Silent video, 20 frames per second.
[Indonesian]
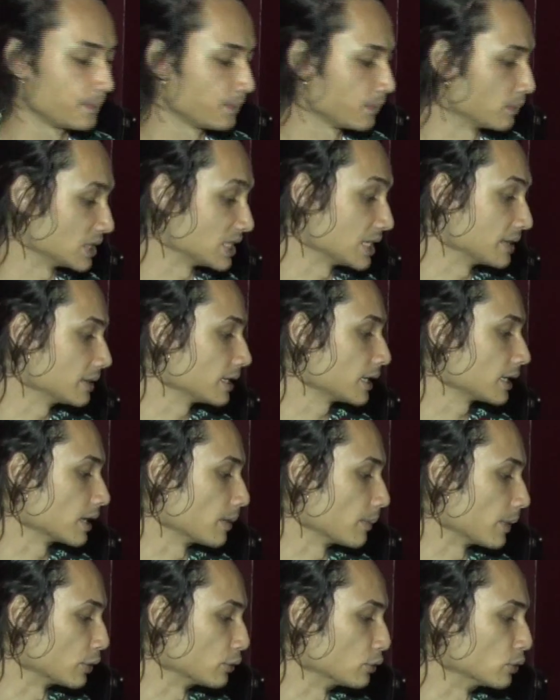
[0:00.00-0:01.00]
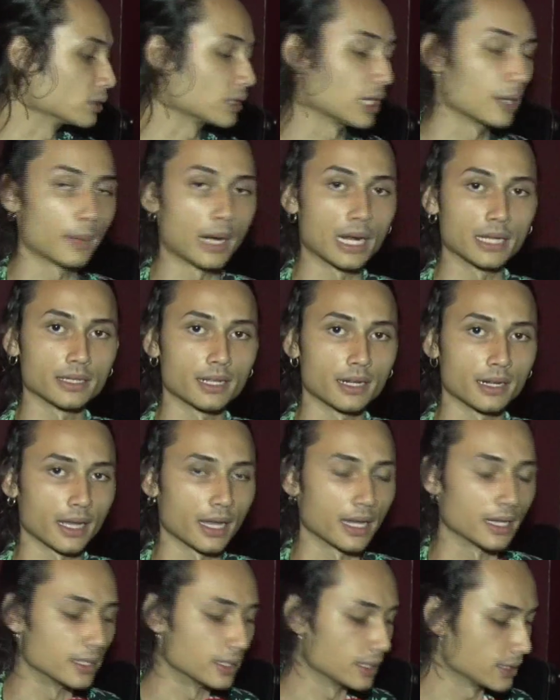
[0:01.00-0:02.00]
mesin ketik zaman dulu typewriter
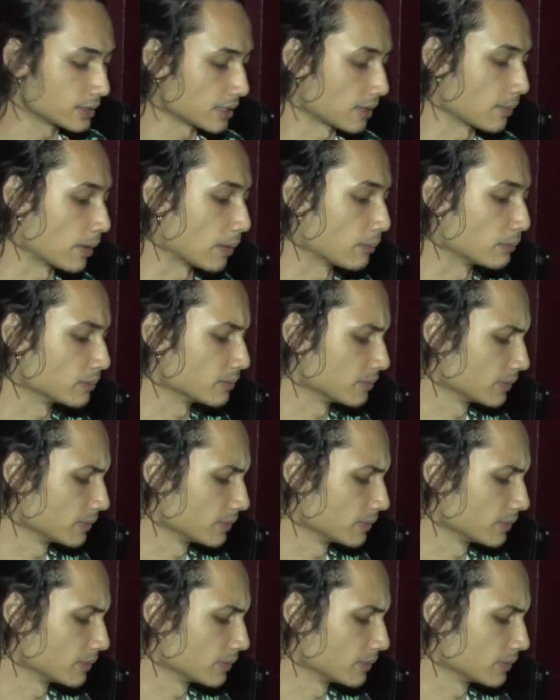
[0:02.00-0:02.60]
kayak gini sama